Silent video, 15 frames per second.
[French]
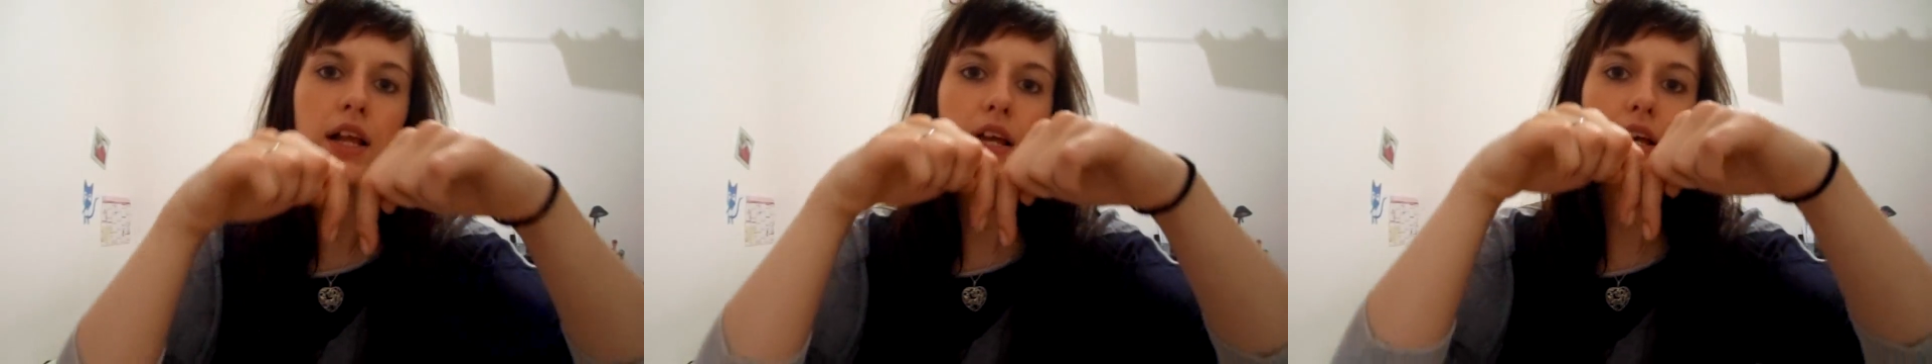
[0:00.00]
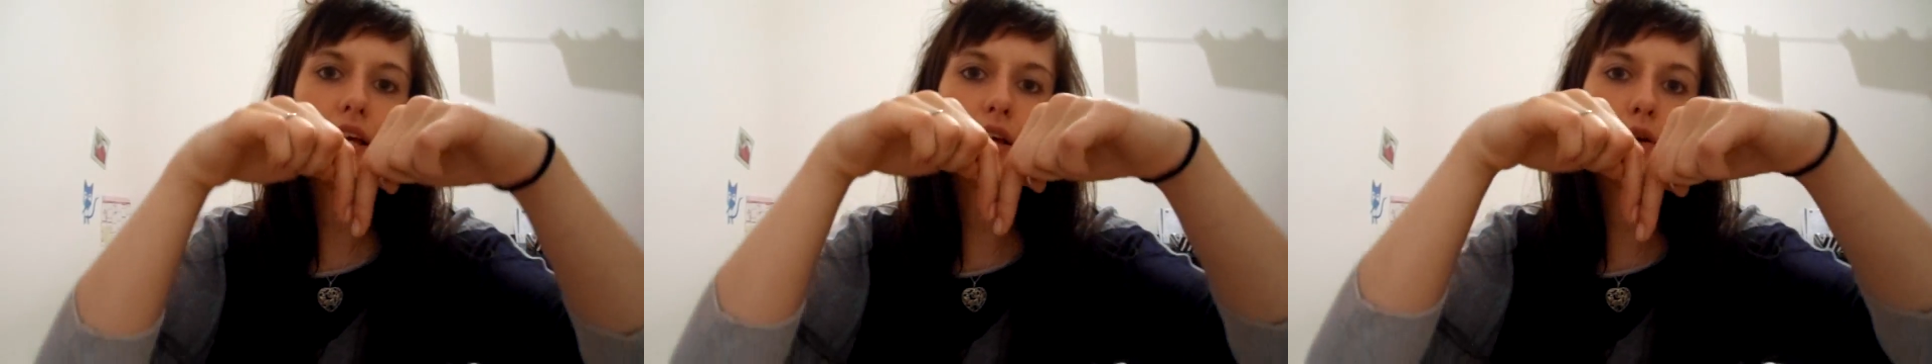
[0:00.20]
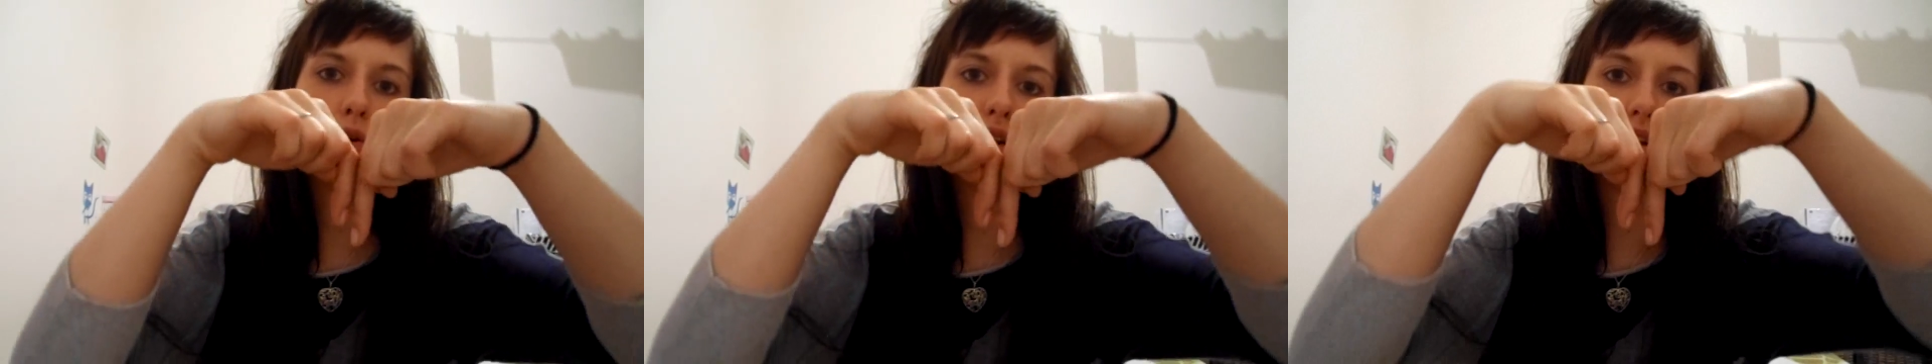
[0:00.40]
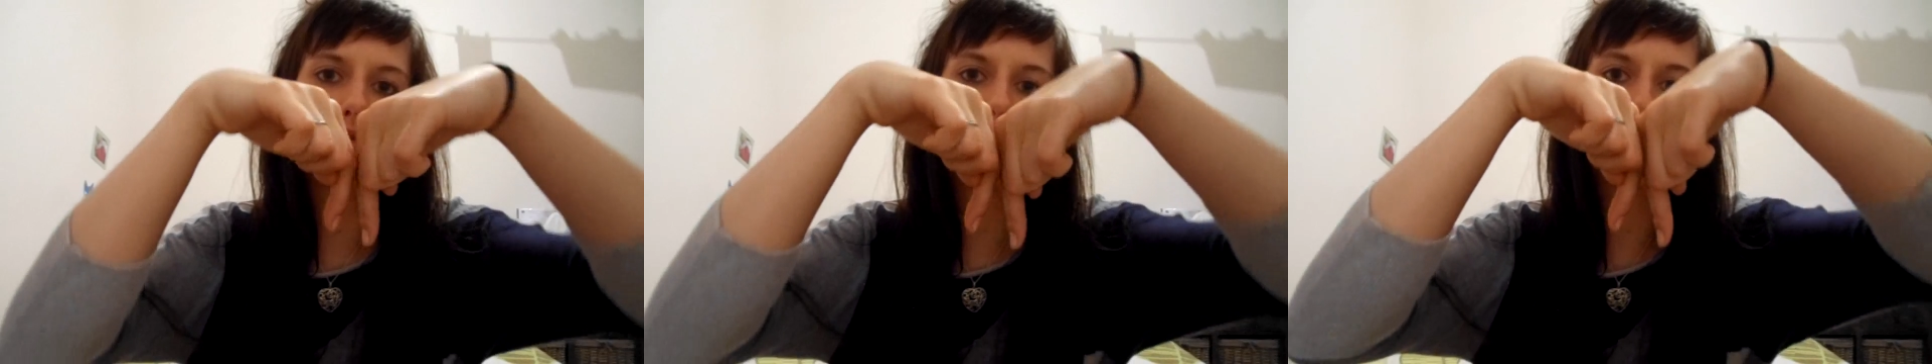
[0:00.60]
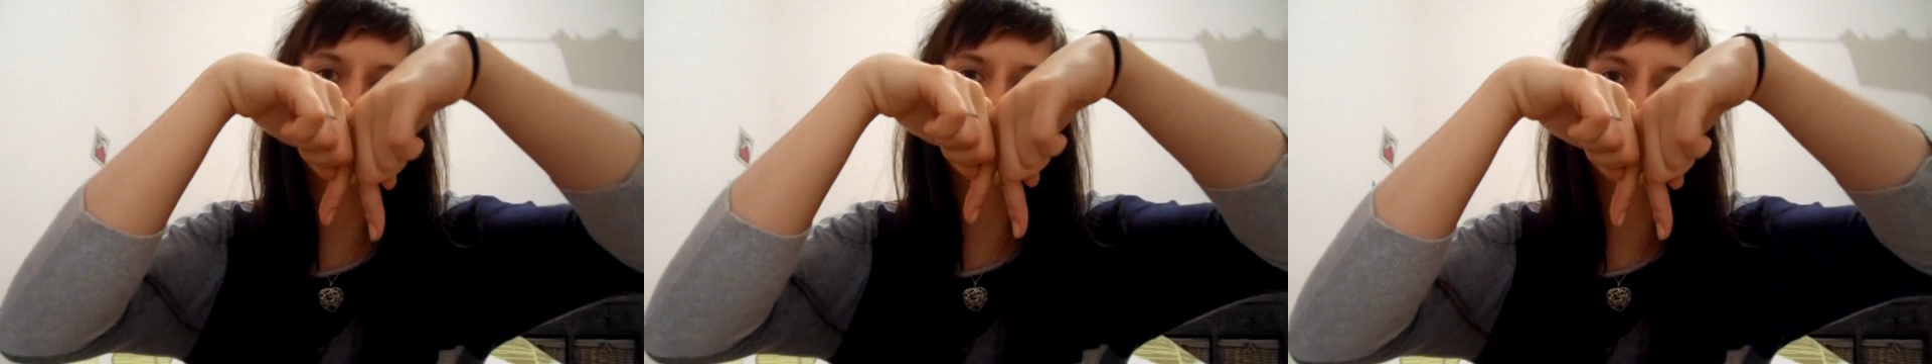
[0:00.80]
Et euh, les
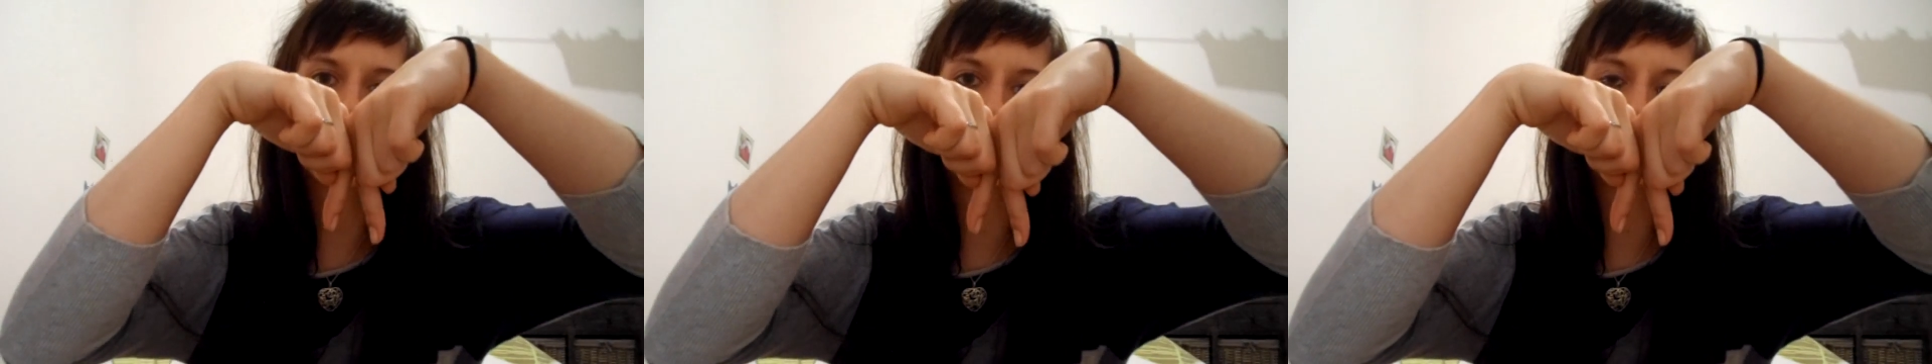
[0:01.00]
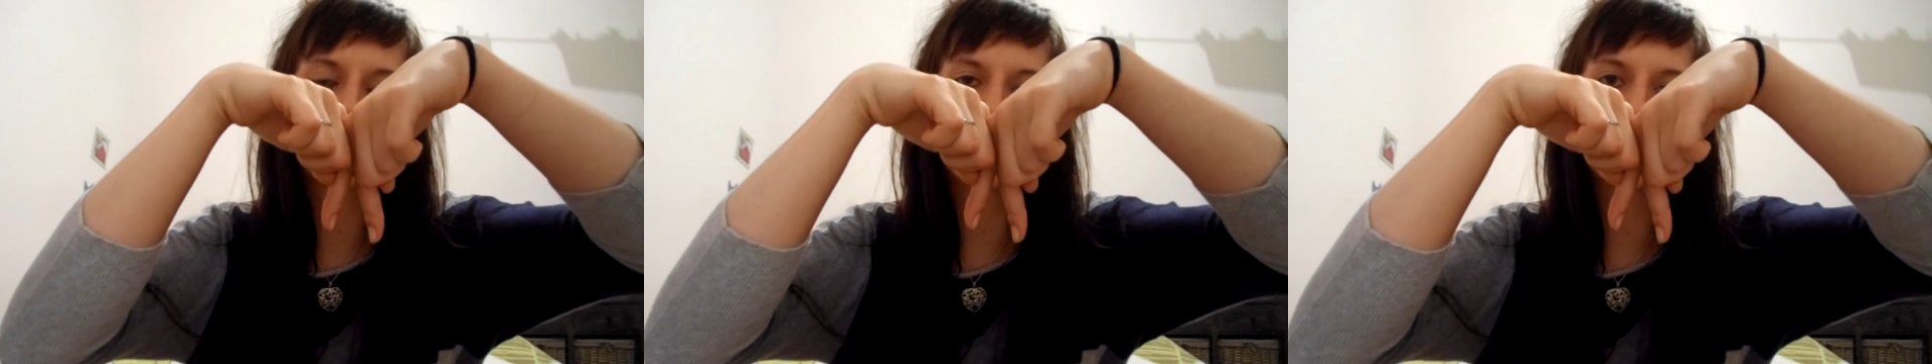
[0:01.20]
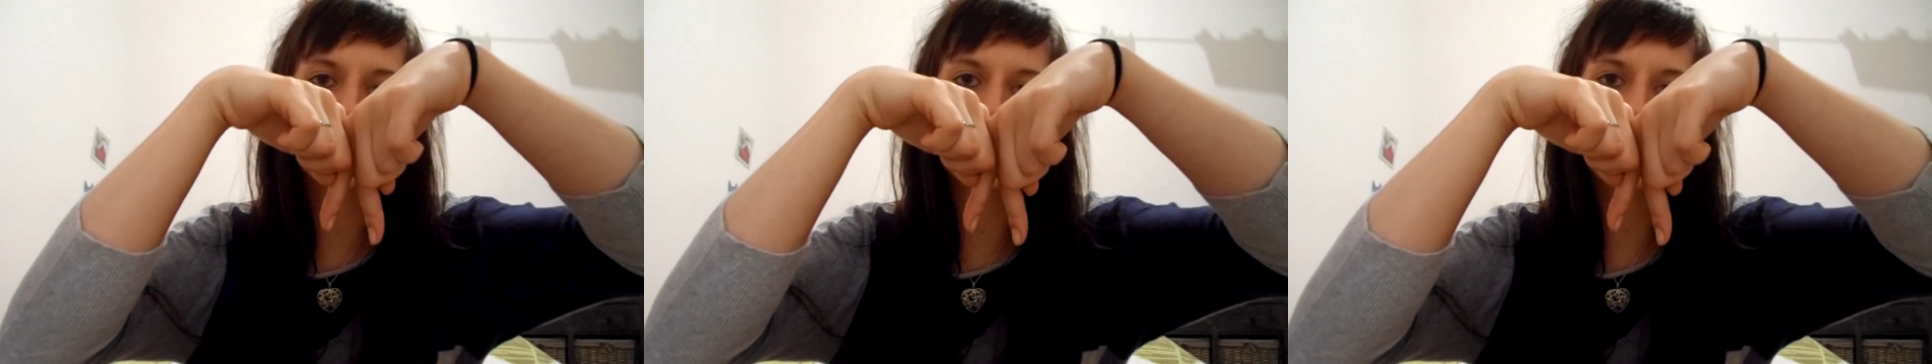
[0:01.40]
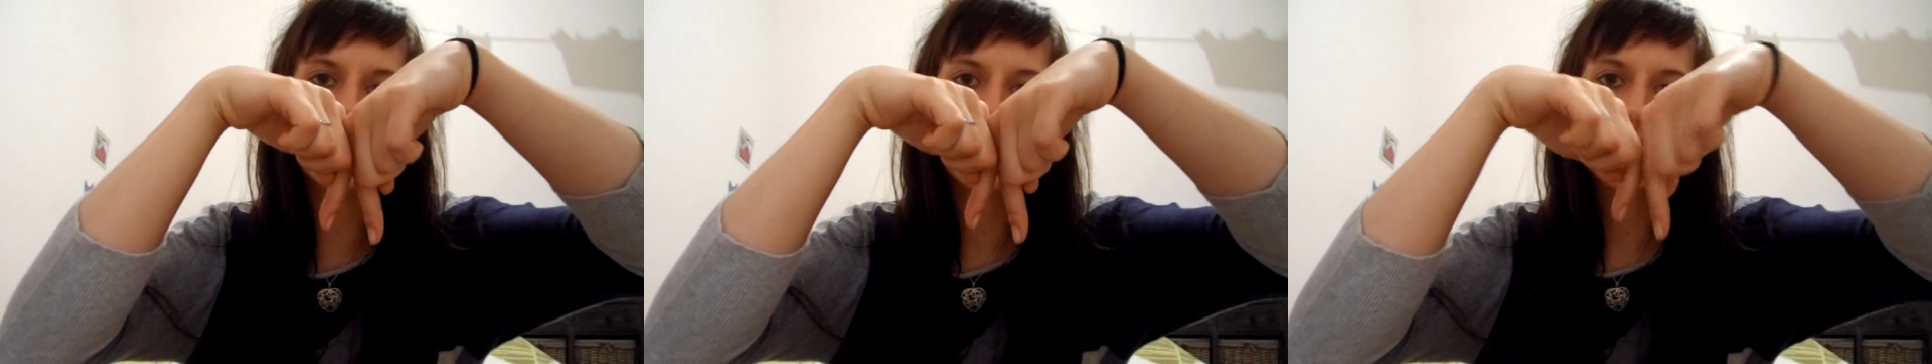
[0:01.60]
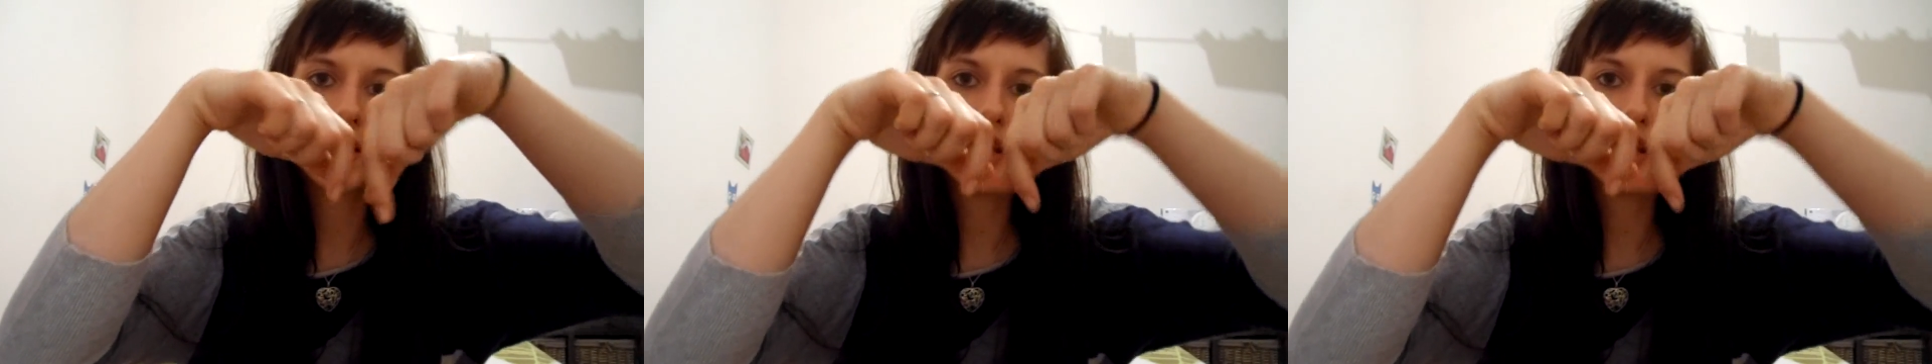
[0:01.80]
fourches comme ceci,